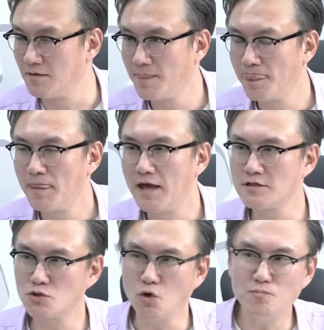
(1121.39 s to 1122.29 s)
음.
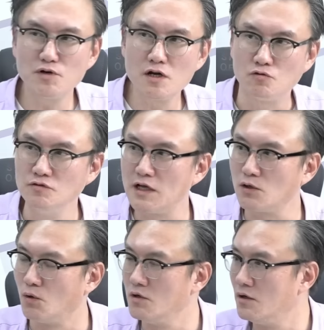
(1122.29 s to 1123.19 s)
해서 총뿌리를
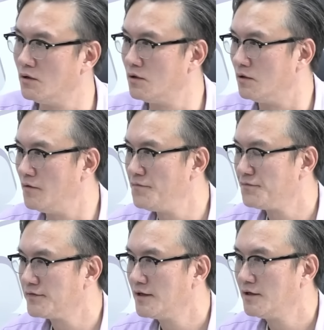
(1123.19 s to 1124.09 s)
국내로 돌려요.
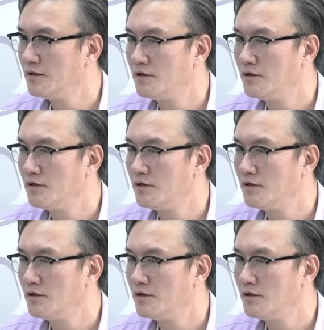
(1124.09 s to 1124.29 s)
돌렸어.